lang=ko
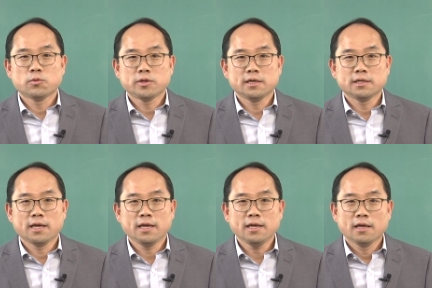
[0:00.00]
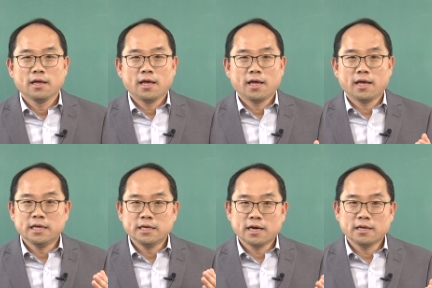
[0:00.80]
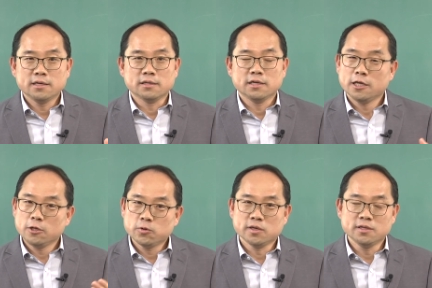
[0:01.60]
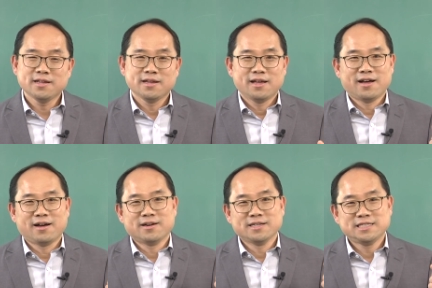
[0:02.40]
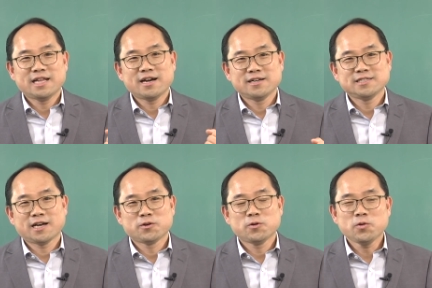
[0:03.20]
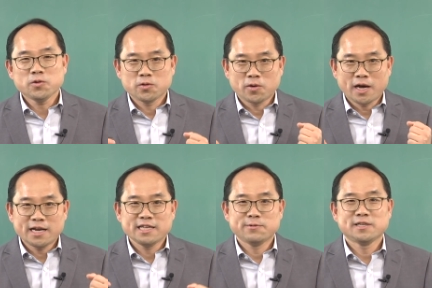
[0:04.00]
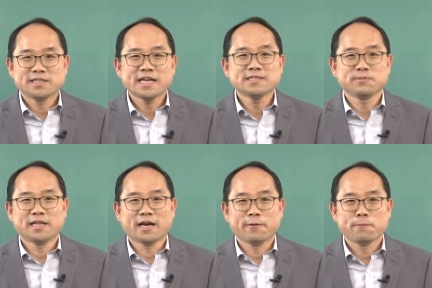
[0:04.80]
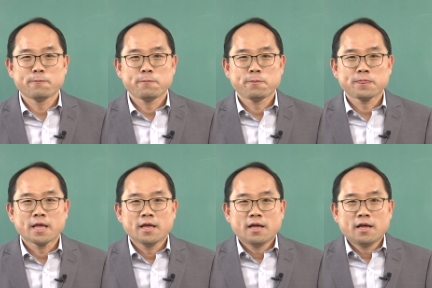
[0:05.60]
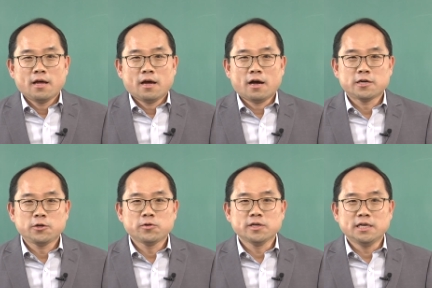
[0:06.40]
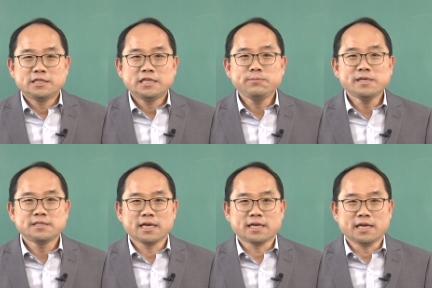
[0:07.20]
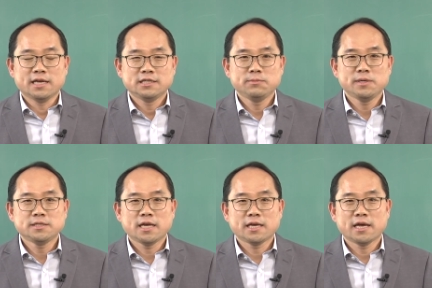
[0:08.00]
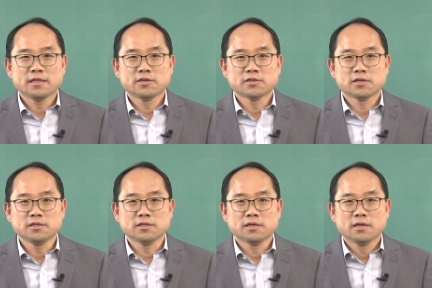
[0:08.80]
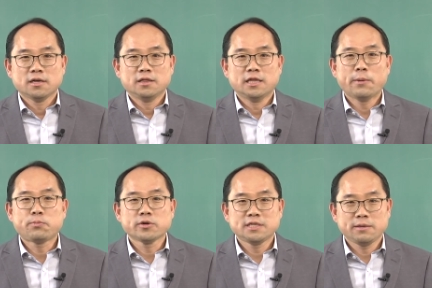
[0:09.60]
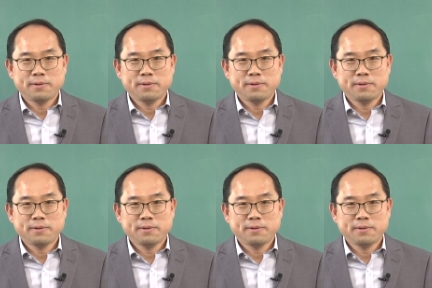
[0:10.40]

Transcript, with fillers: 못할 때 인간은 인류는 어, 신앙을 찾고 또 하나님을 찾습니다. 아, 그리고 11세기 11세기에 들어서는 레프러시